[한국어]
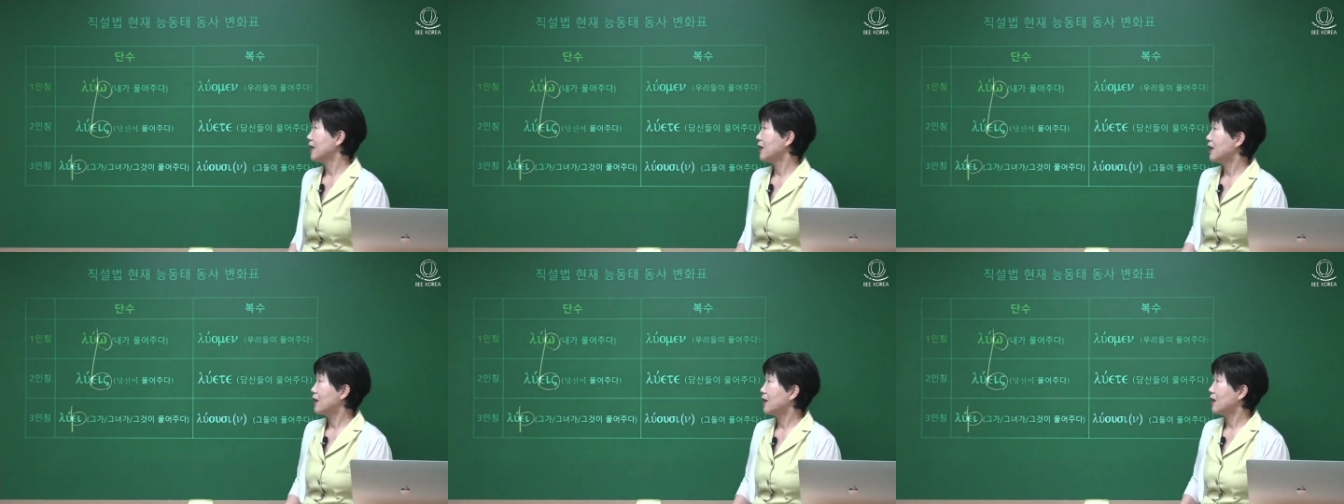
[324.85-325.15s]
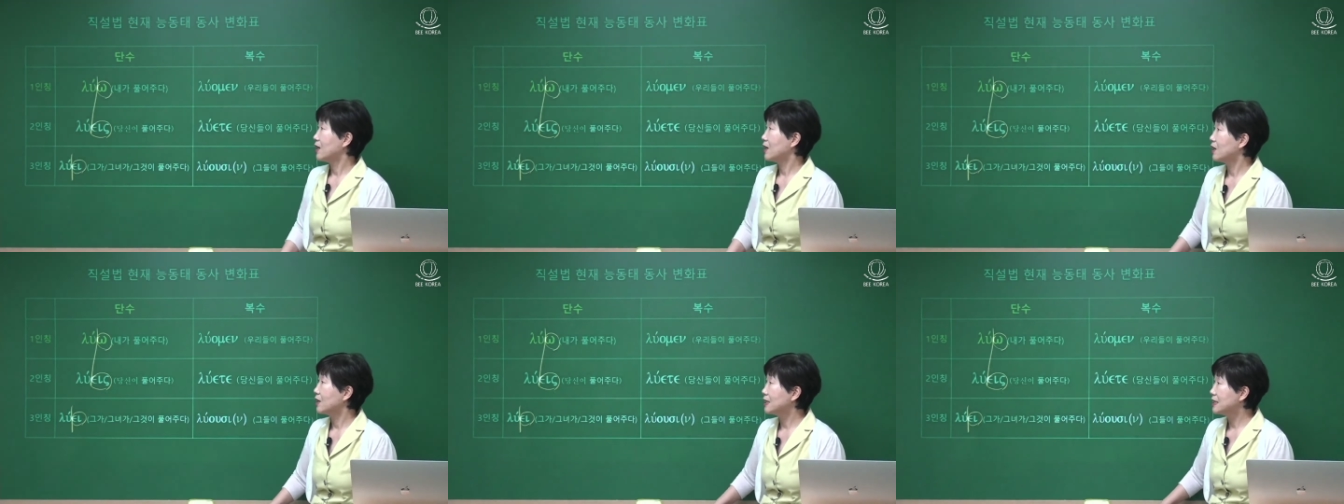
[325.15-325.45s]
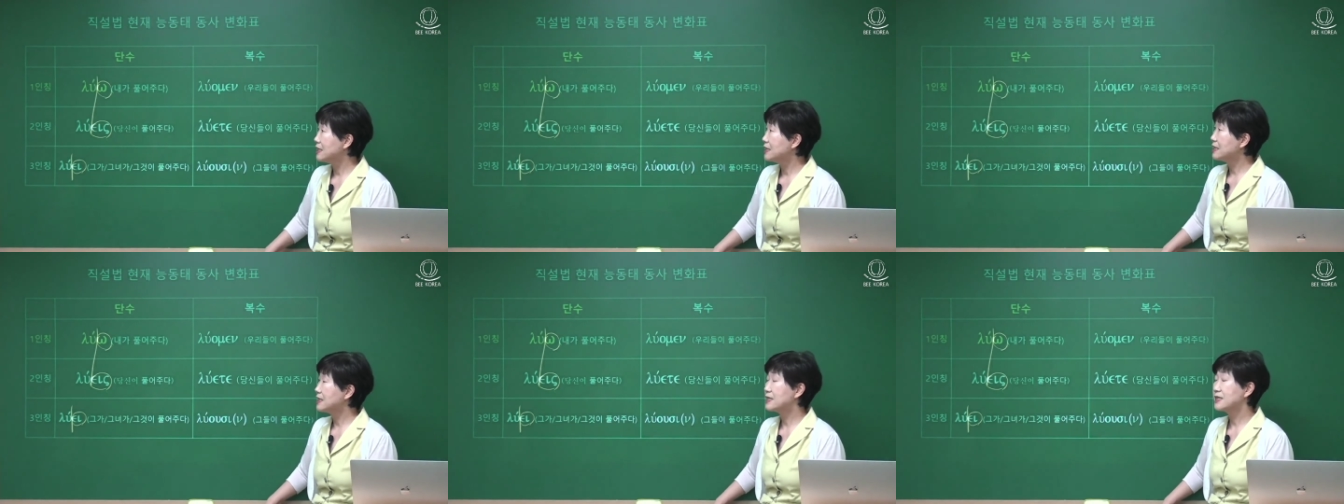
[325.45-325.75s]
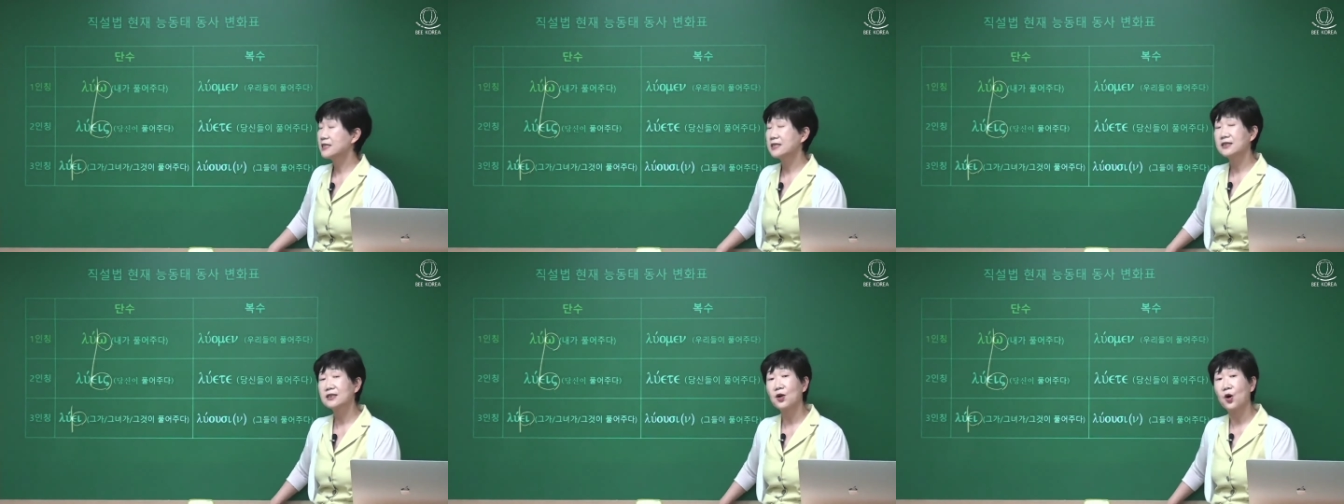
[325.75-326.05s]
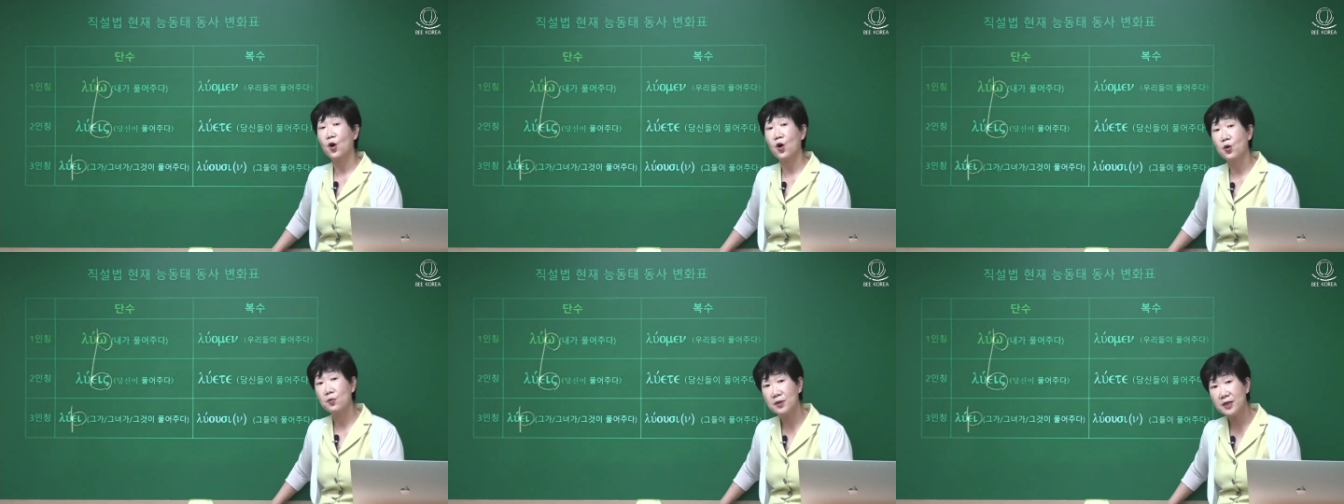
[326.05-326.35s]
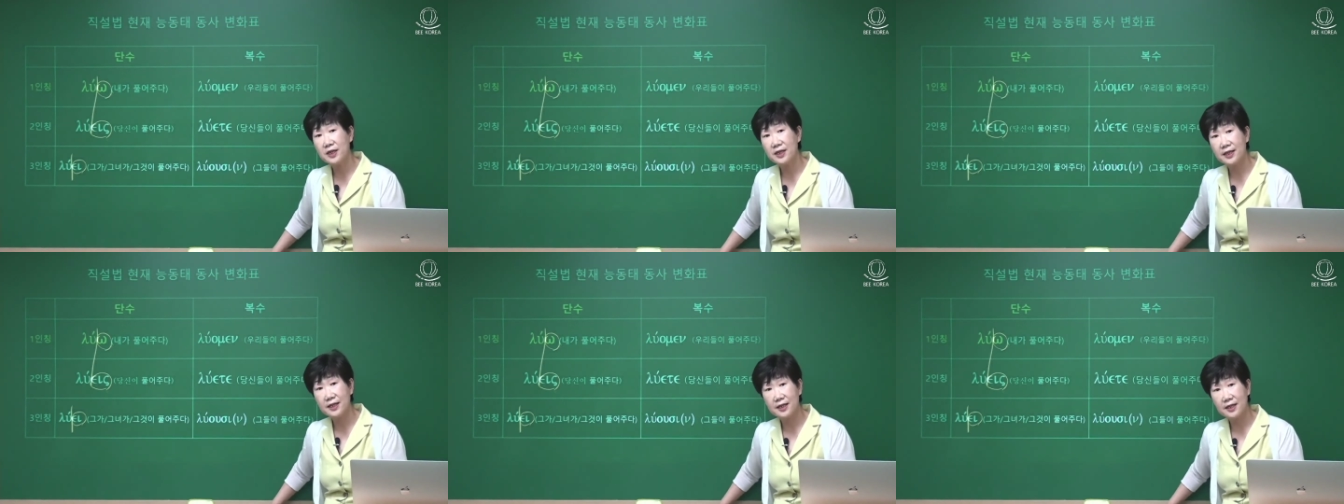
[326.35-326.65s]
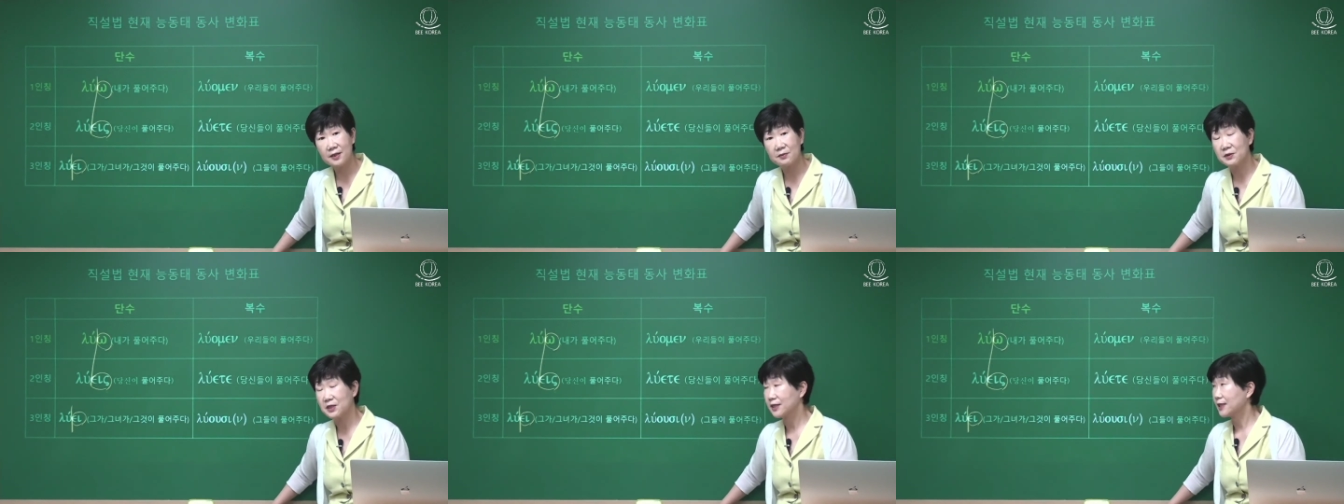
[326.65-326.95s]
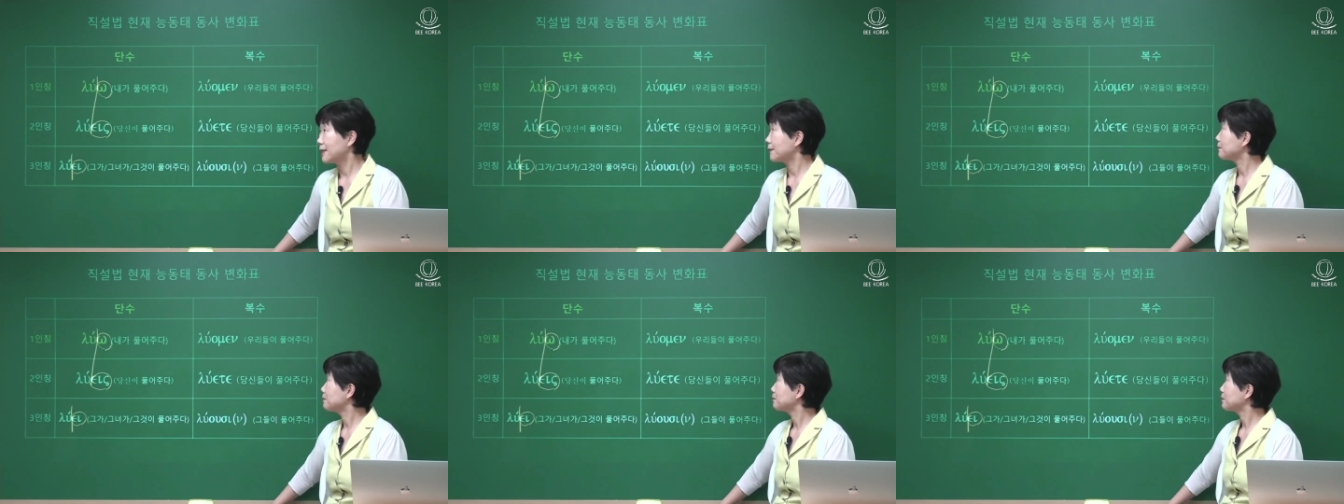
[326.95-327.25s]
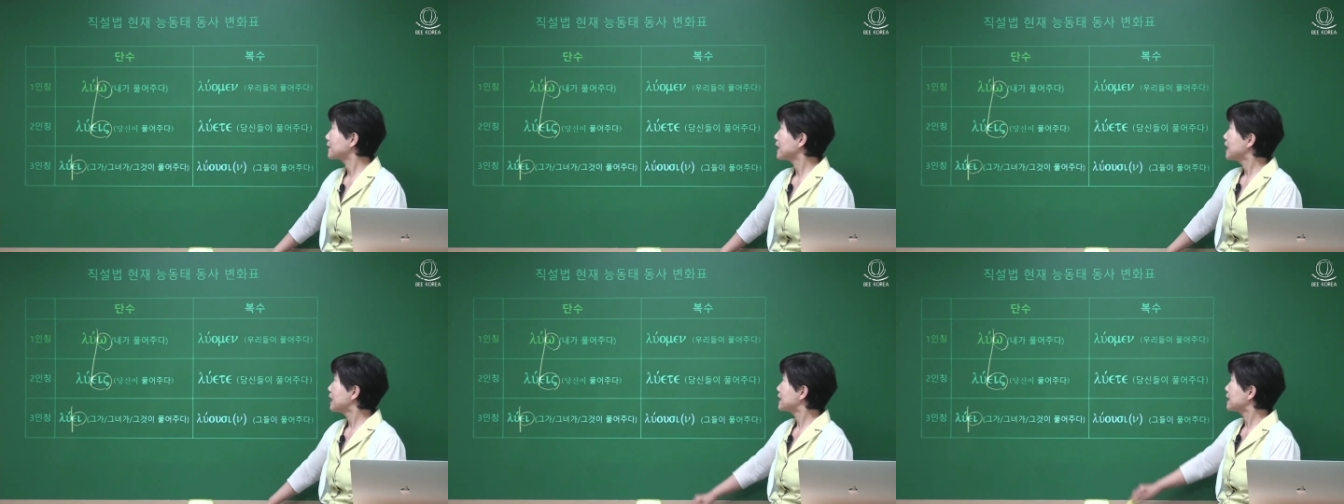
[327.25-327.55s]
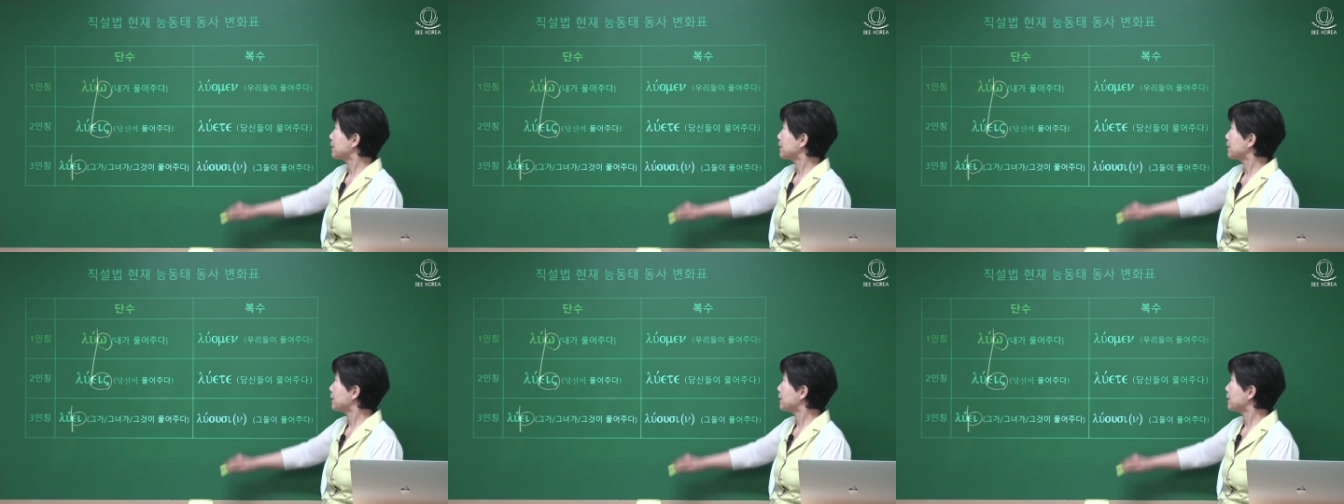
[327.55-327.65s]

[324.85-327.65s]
어, 인칭 어미입니다. 자,